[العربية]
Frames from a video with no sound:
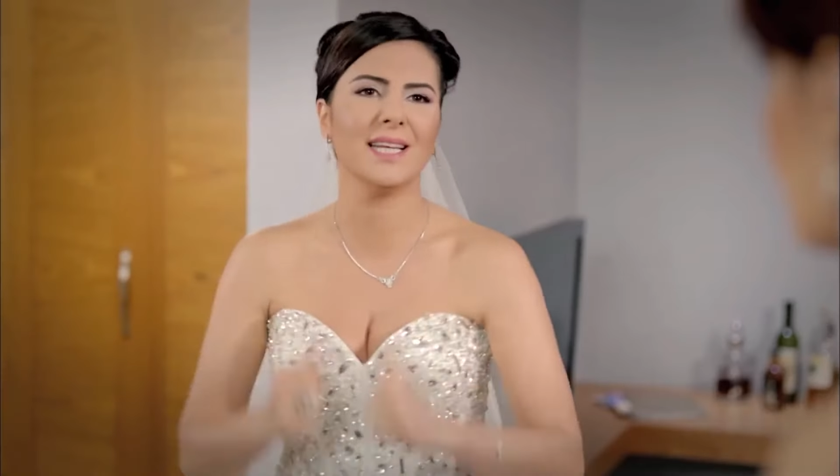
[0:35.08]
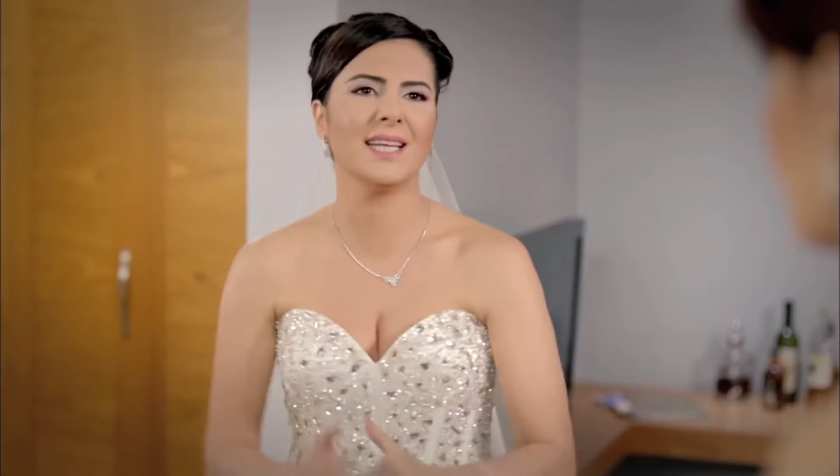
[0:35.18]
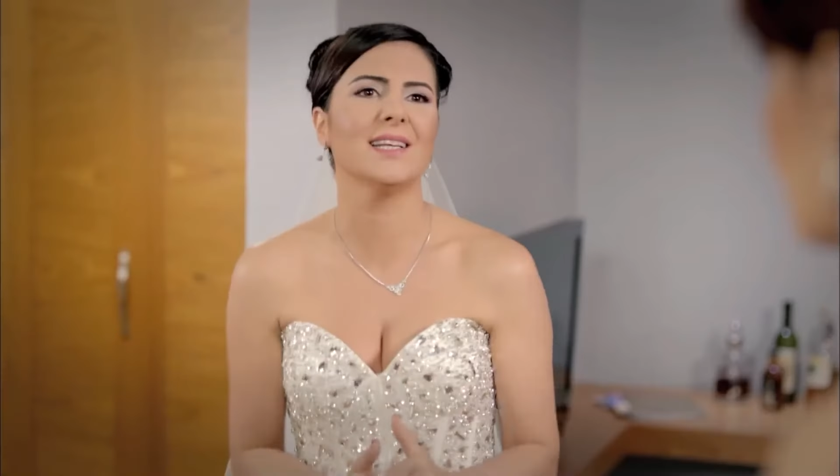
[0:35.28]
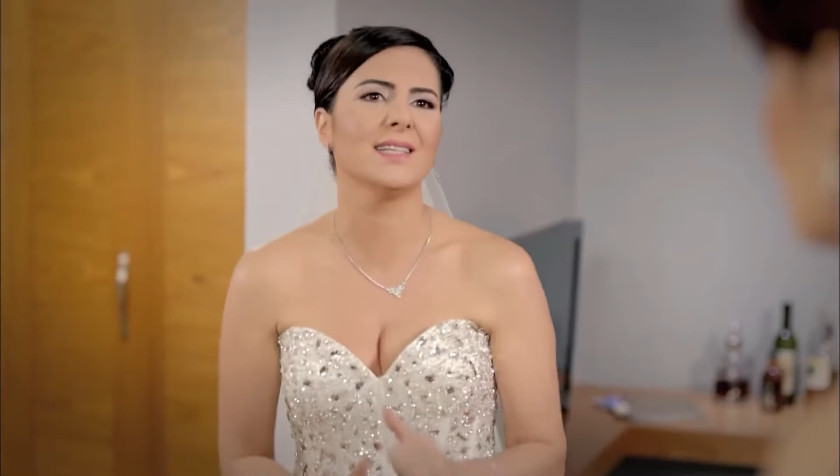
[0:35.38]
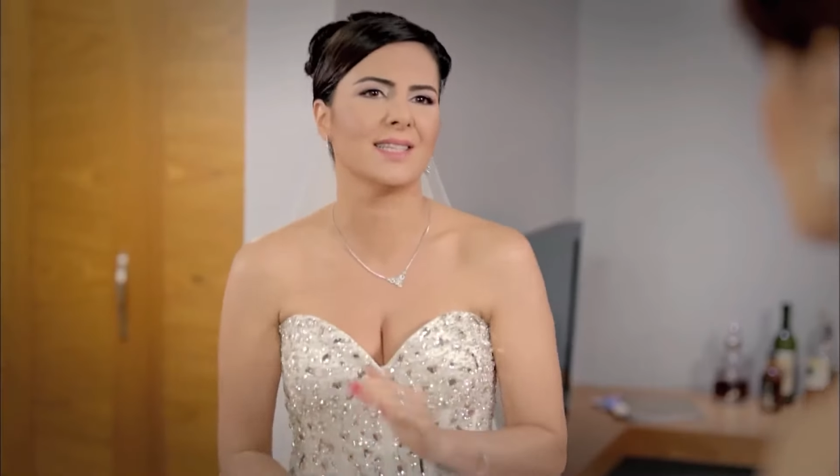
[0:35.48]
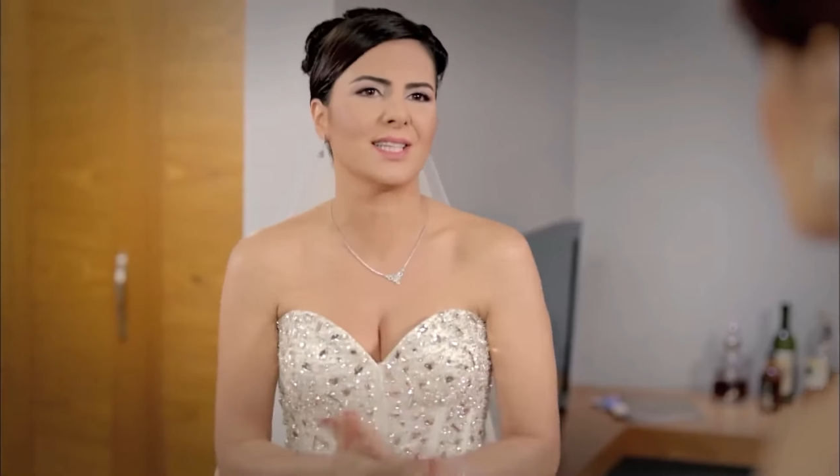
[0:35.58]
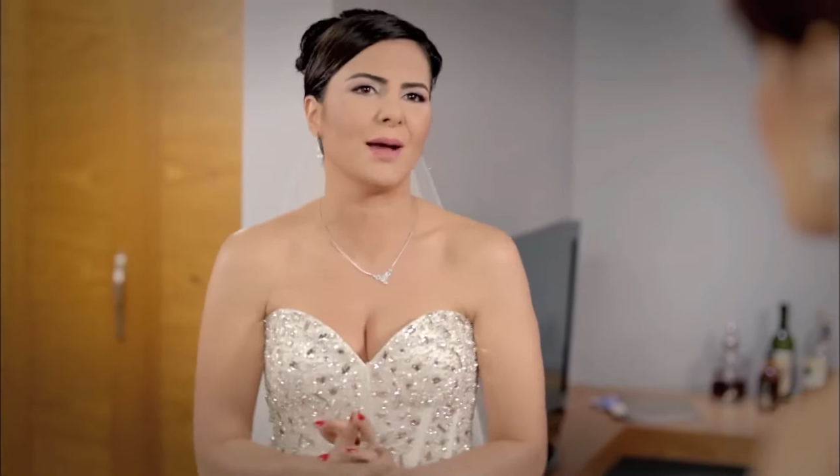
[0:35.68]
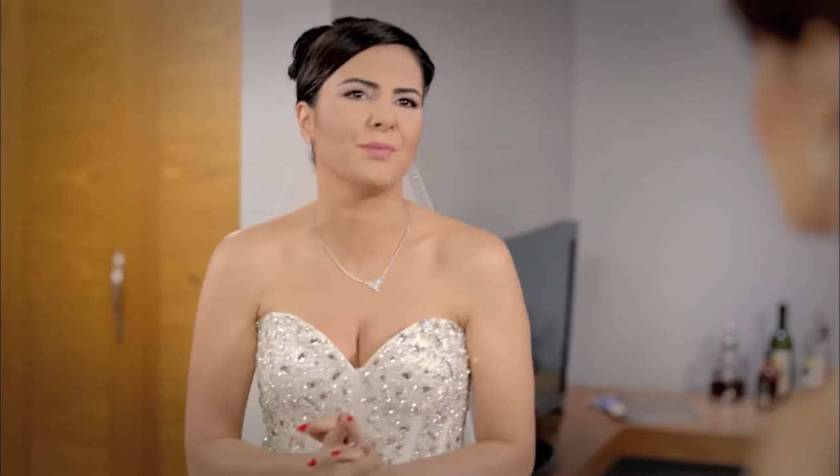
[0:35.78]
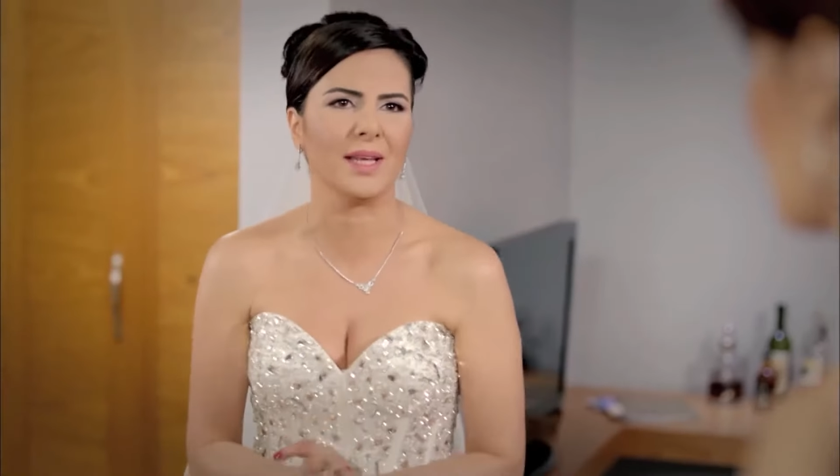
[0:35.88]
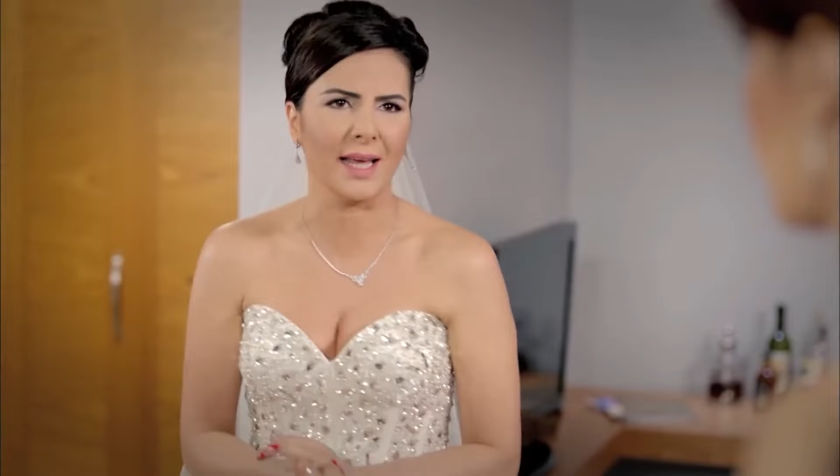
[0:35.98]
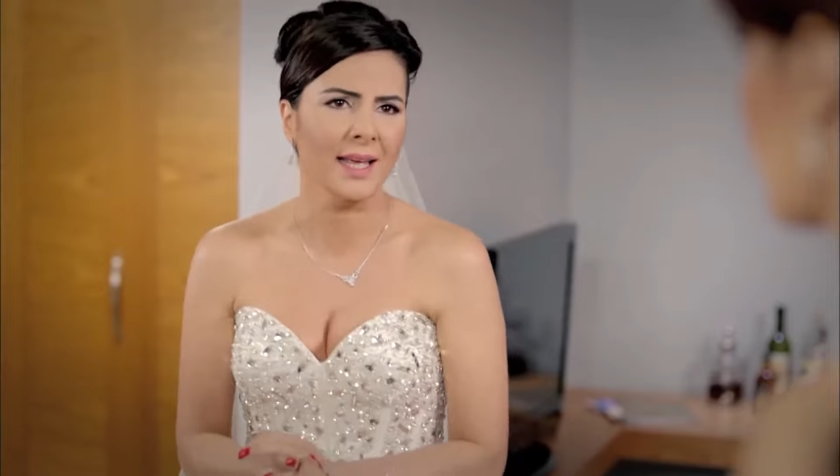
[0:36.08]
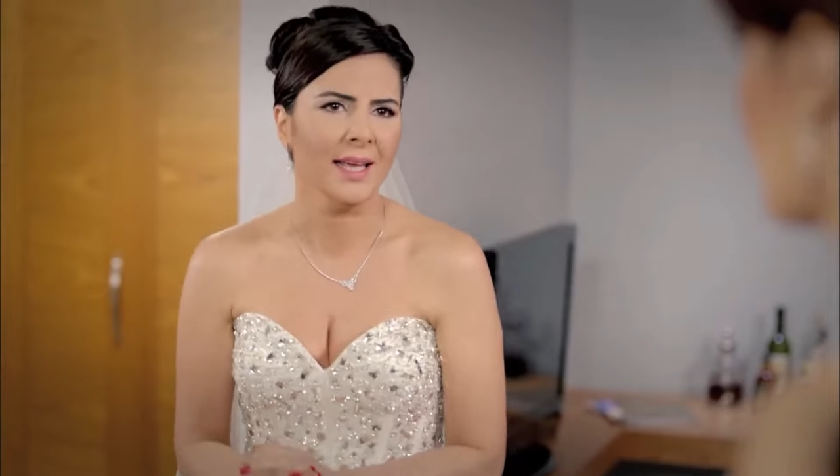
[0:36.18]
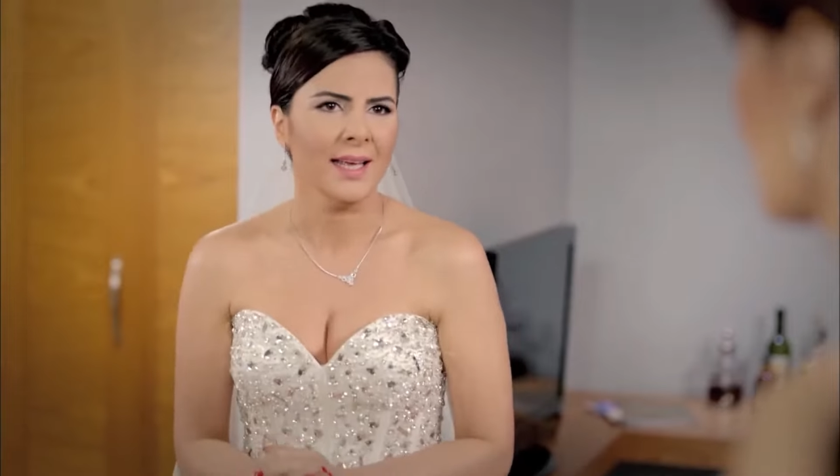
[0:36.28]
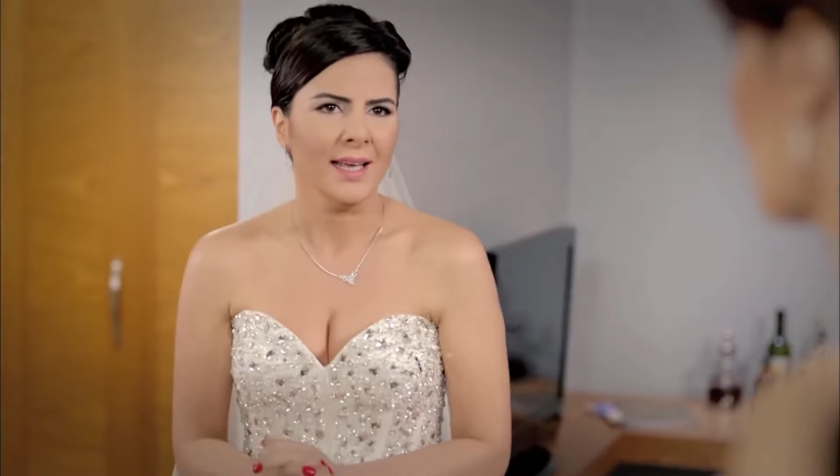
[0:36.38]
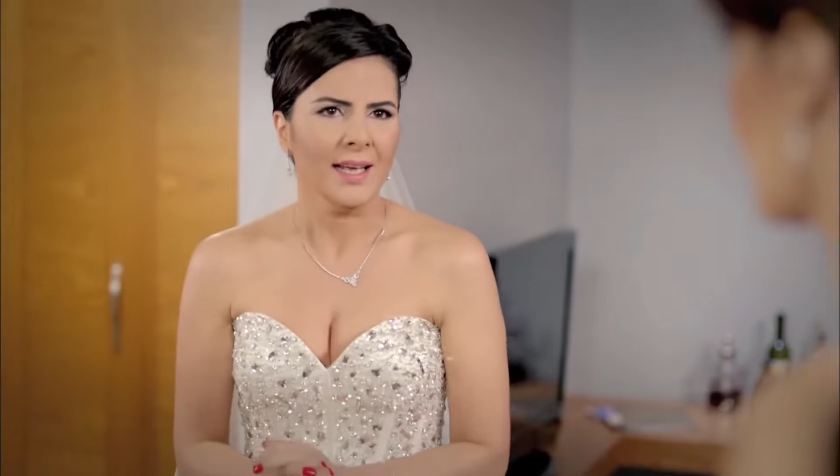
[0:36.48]
على اساس تجيب لي وحده
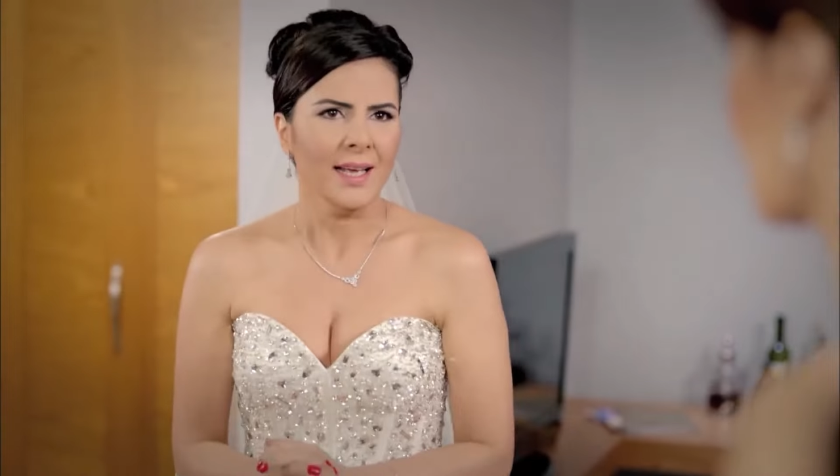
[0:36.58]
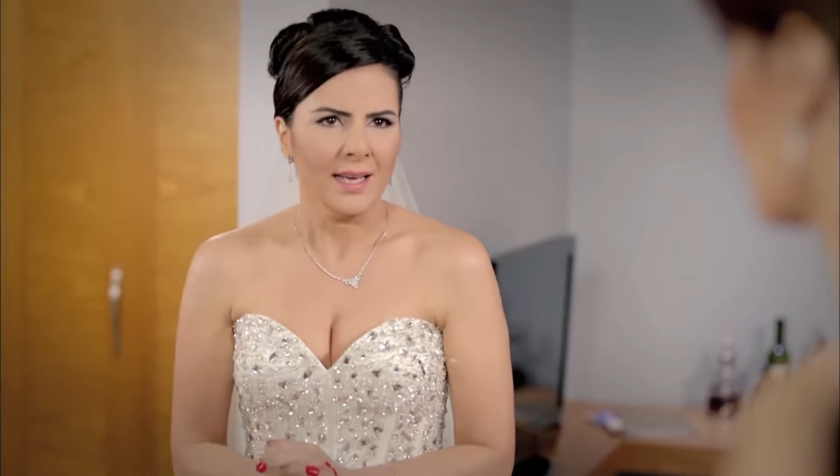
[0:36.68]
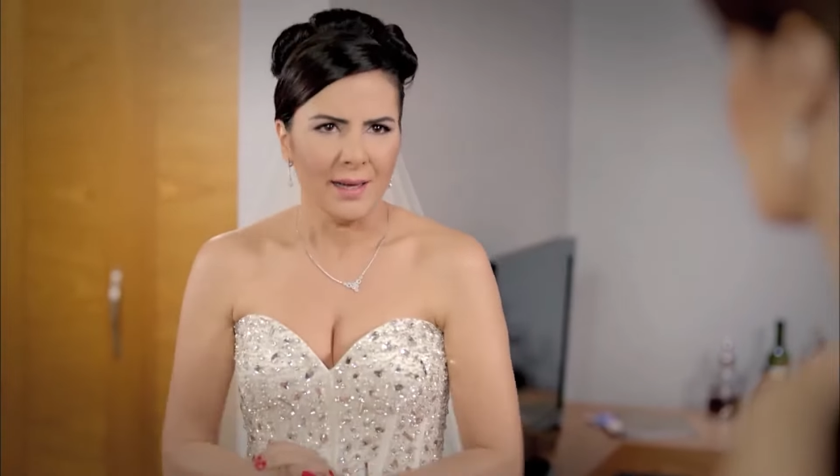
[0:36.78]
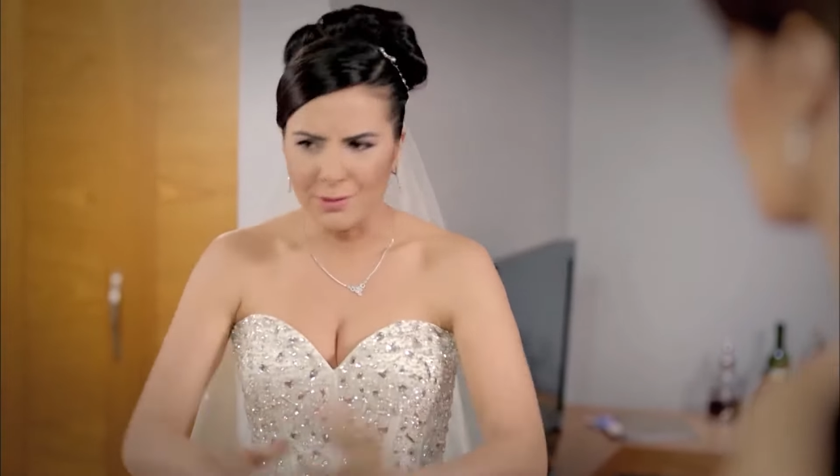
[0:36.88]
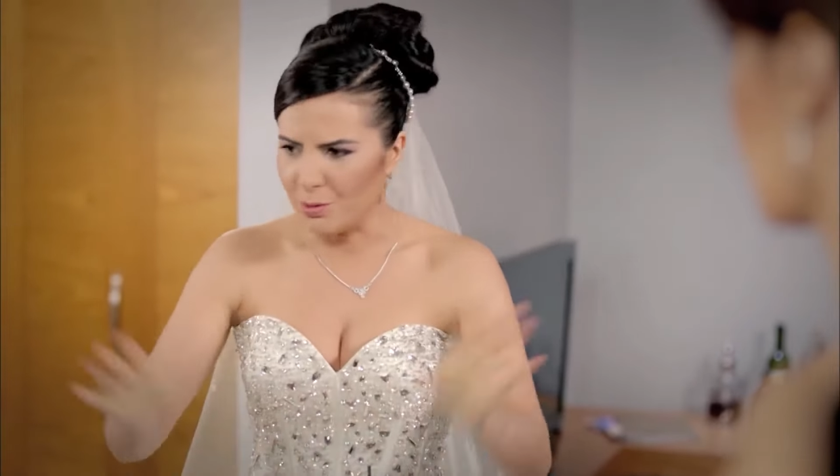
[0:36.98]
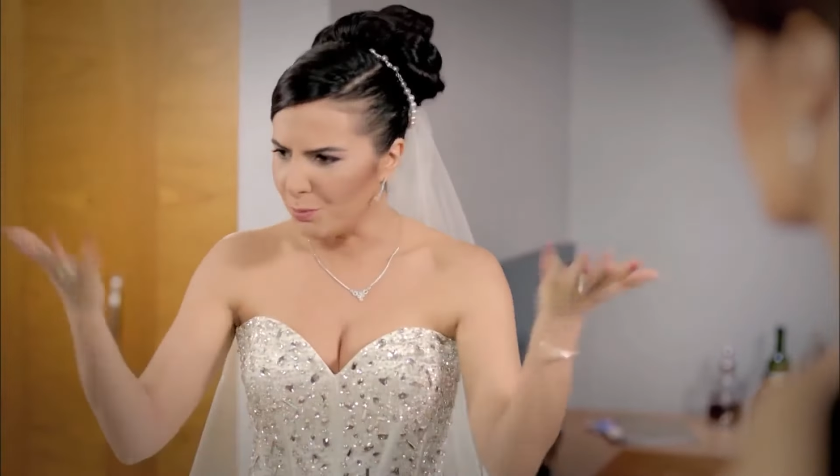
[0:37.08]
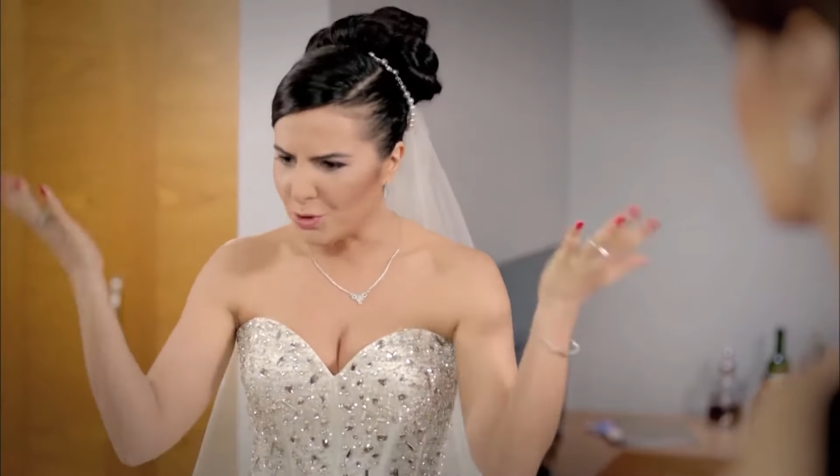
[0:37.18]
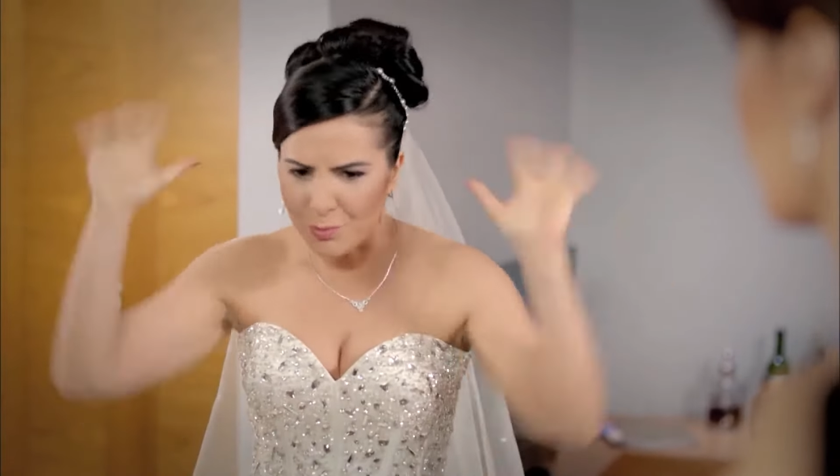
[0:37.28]
هلا